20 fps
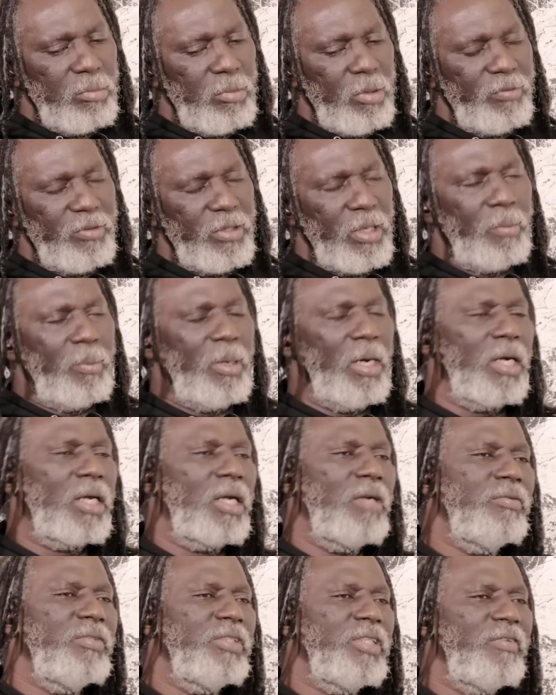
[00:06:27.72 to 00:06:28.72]
évidemment,
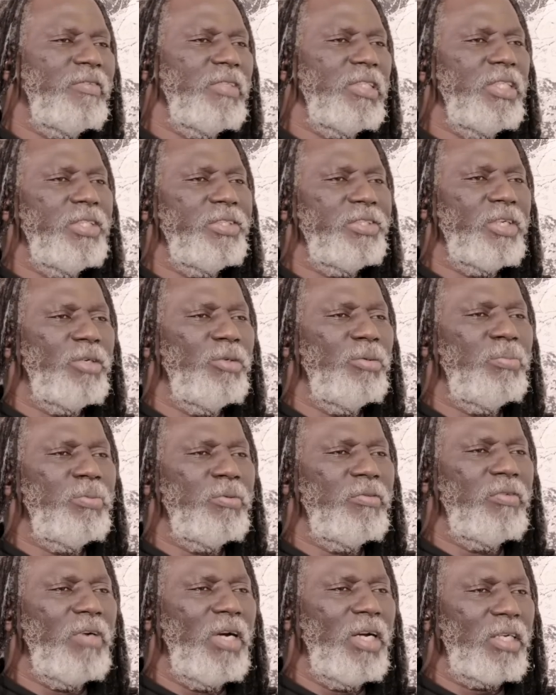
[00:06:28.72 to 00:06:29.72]
quand vous avez des gens au
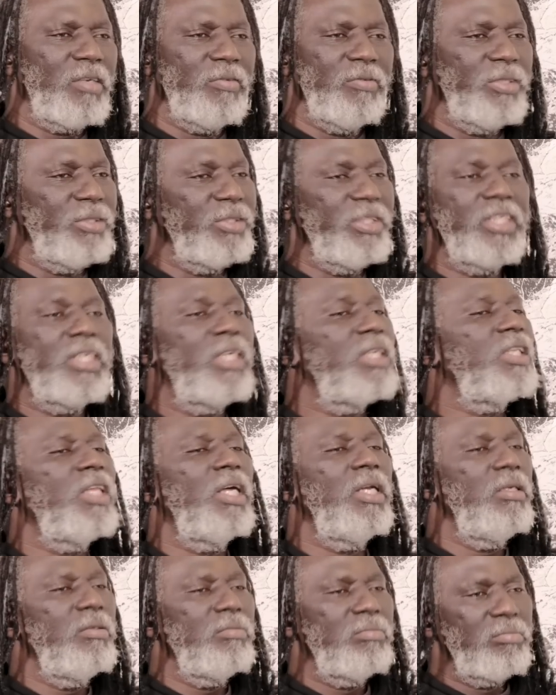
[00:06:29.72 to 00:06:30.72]
pouvoir qui ne veulent rien
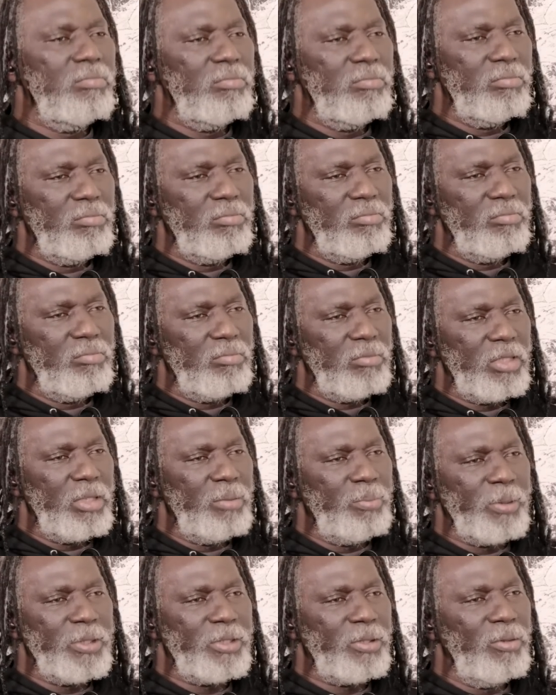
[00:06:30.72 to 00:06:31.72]
entendre,
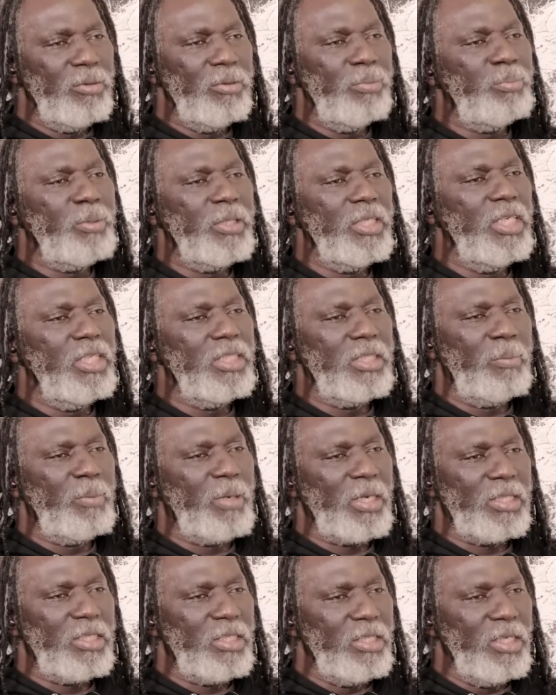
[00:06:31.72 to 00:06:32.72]
qui pensent que le pays les
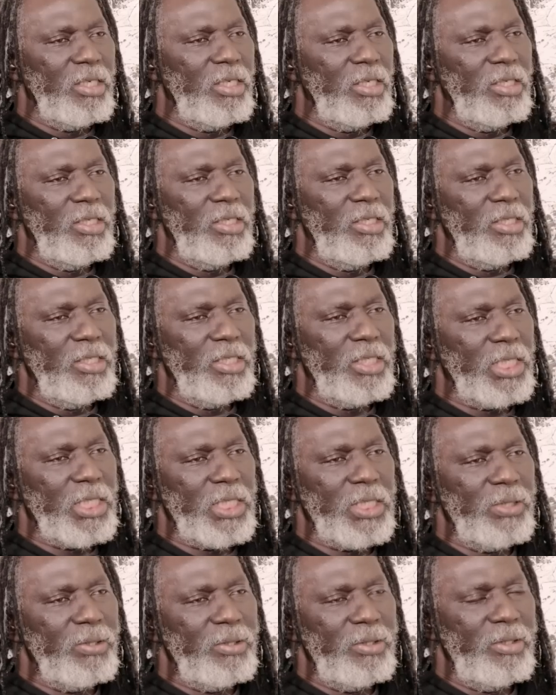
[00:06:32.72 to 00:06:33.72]
appartient et que